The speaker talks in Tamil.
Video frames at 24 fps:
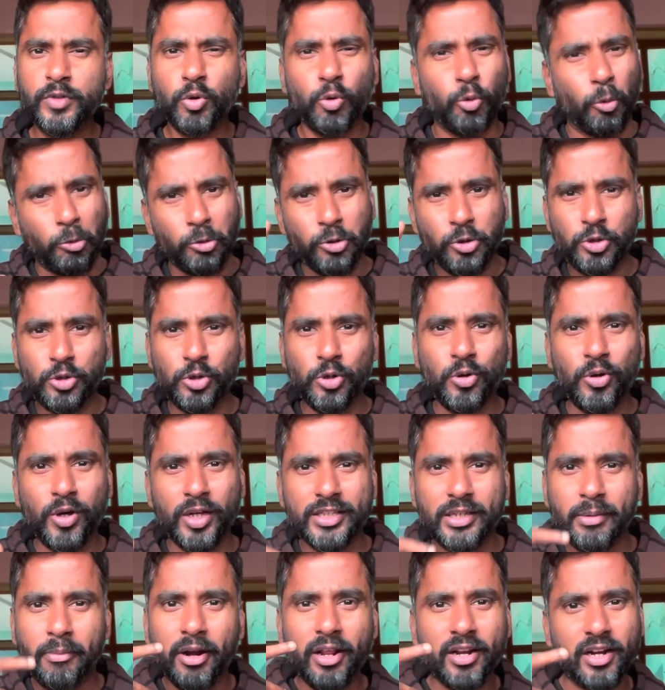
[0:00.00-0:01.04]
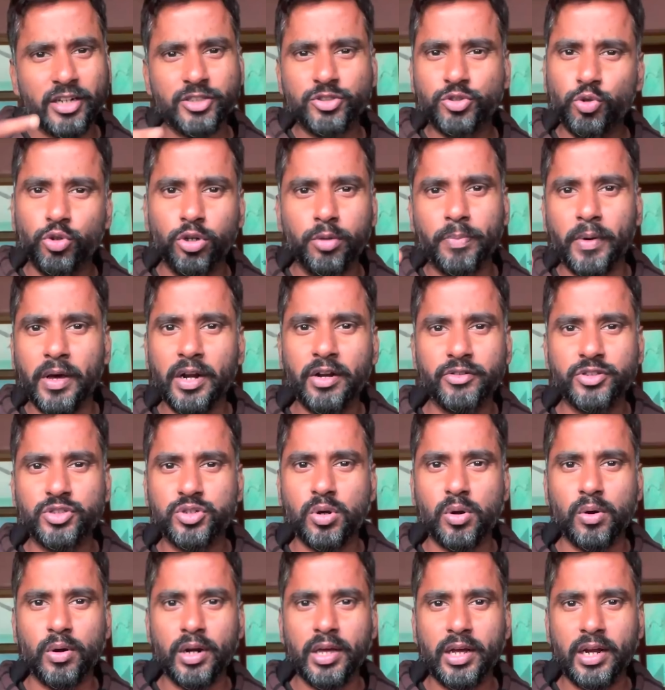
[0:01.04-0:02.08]
கொஞ்சம் அதிகமான ரன்ஸ் கொடுப்பார்னு
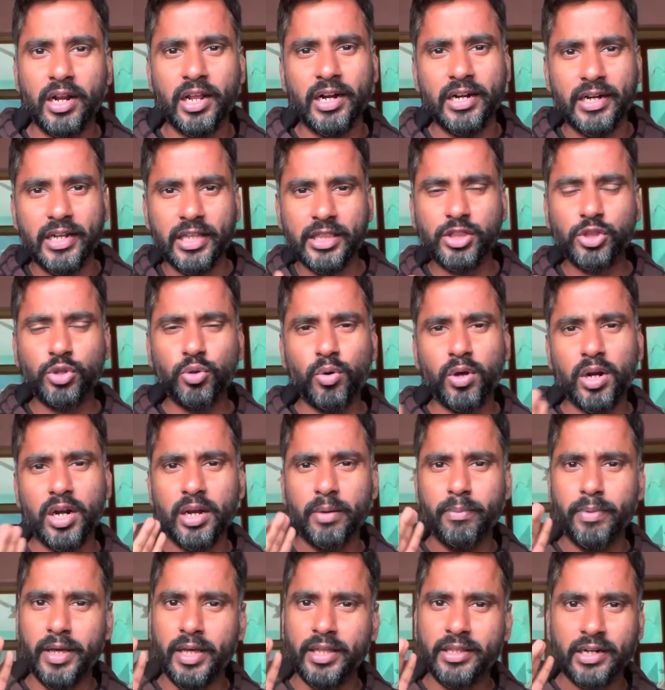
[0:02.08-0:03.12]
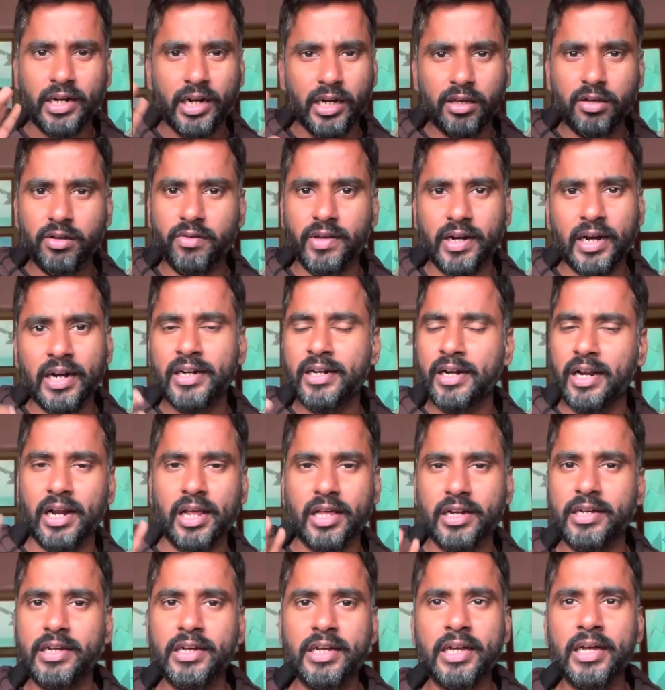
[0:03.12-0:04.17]
வச்சுக்கோங்களேன் ஆனால் டெத் ஓவர்ல எப்படியாவது நல்லாவே
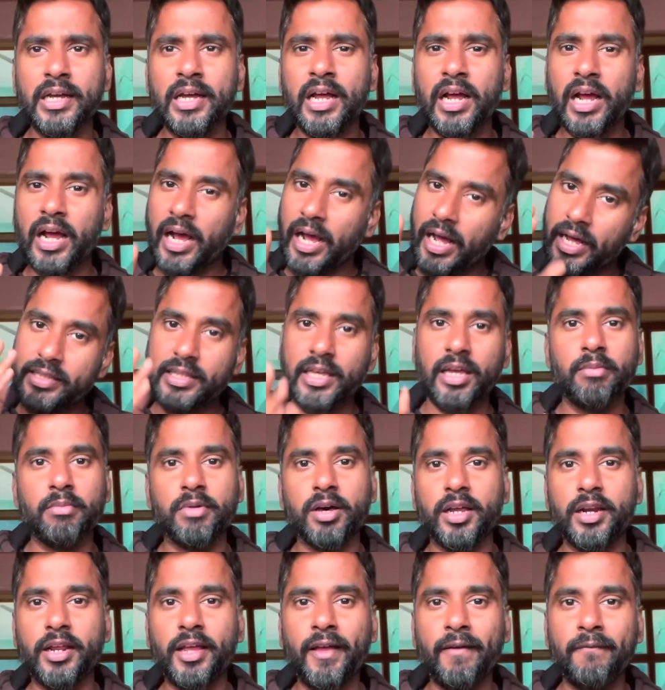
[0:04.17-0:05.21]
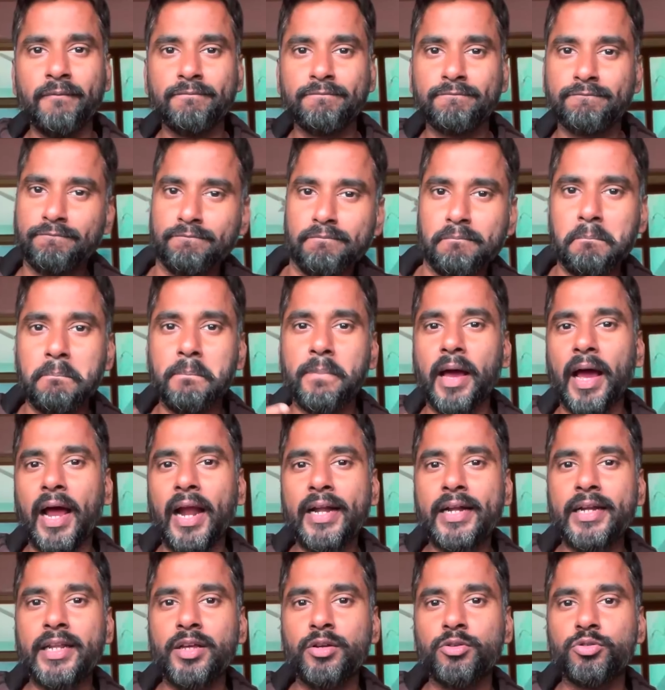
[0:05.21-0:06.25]
விளையாண்டுறாரு அதே மாதிரி
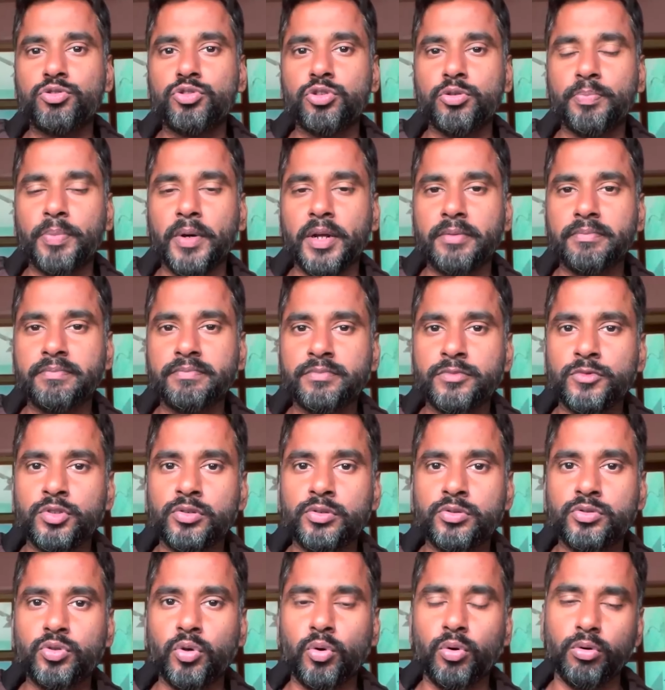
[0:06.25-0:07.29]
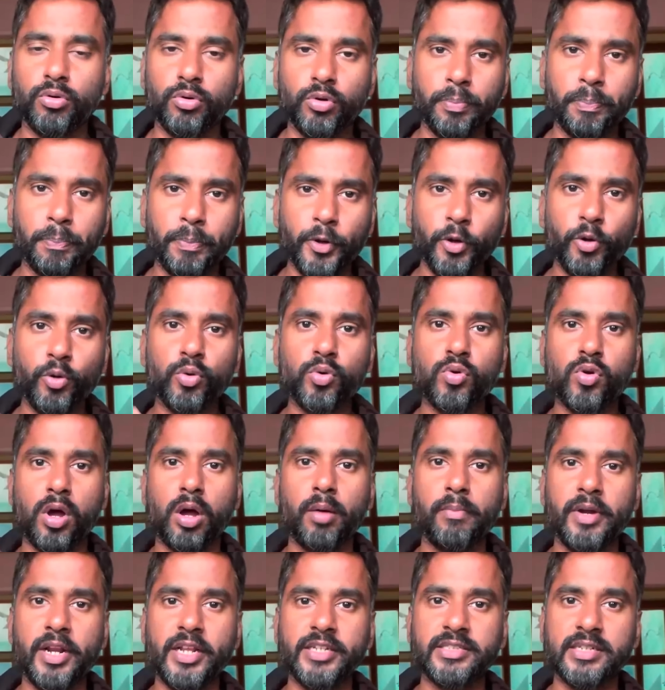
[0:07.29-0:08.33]
பேட்டிங்கும் சூப்பர் ஸோ இப்படி ஒரு
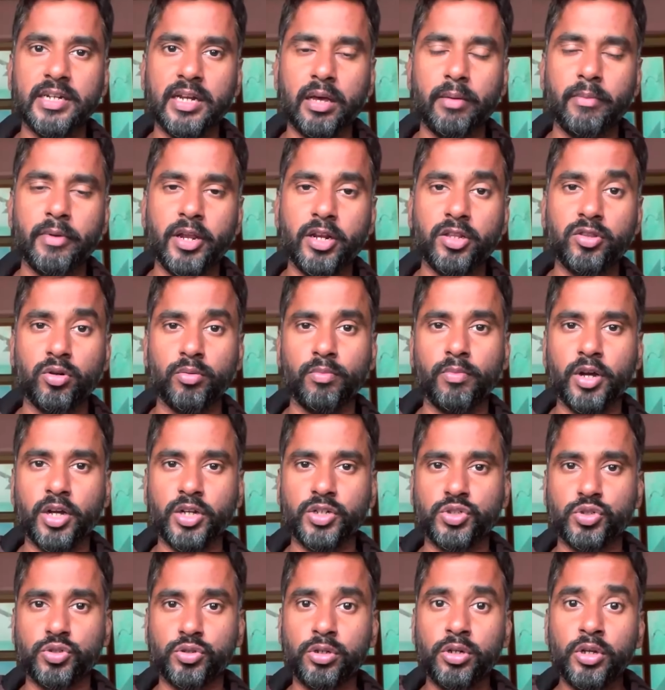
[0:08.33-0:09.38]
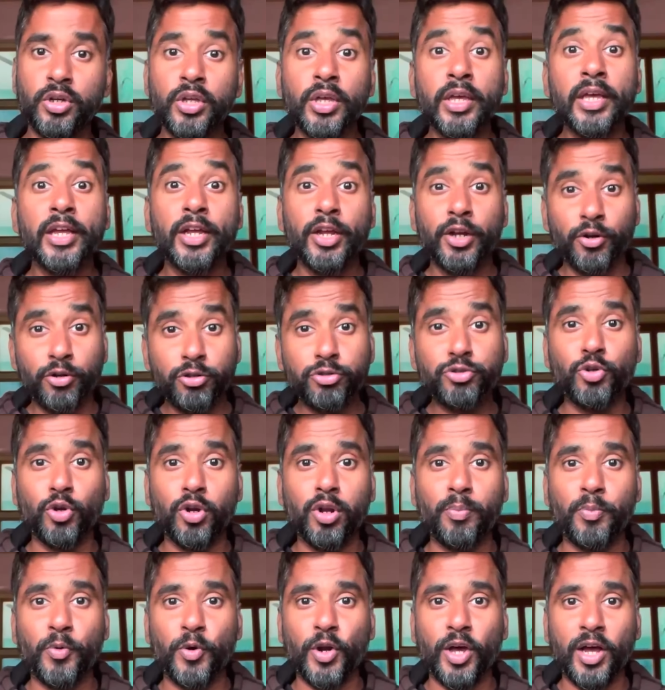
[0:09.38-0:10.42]
காம்பினேஷன் அமையிறது ரொம்ப கஷ்டம் இன்னும்
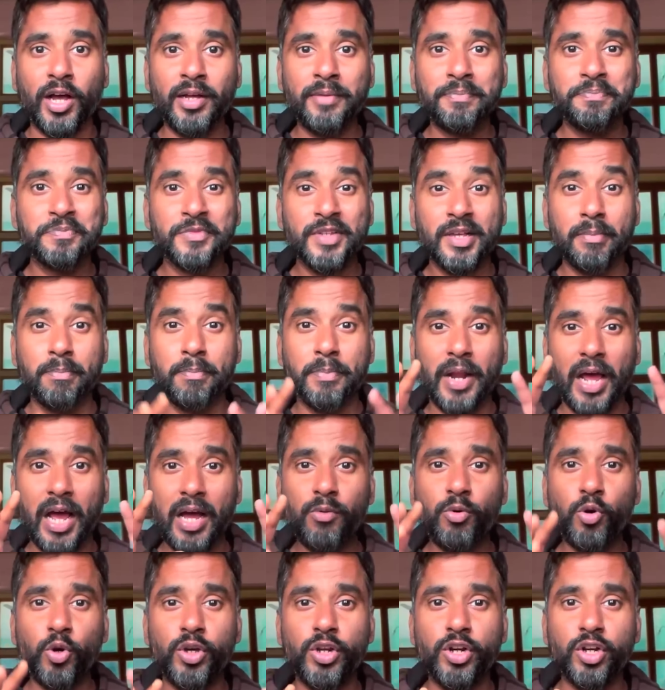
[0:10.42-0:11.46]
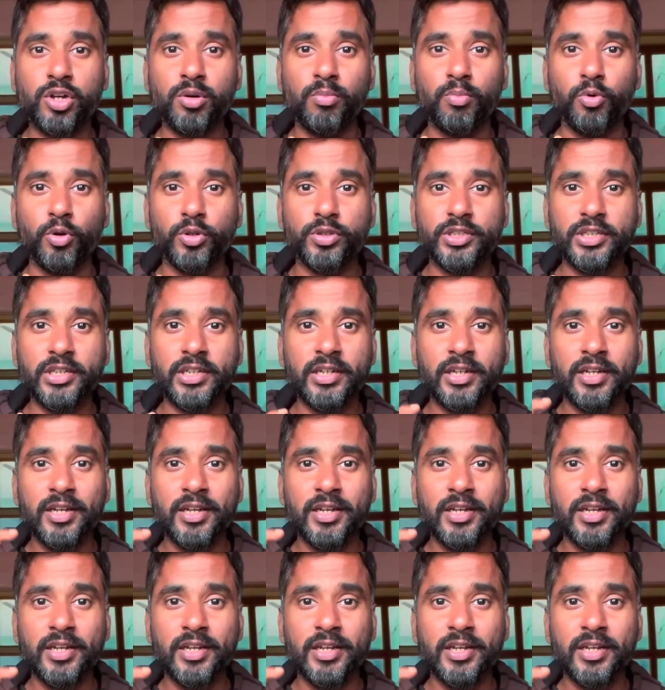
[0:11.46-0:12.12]
சொல்ல போனா பிராவோ இருக்கும்போது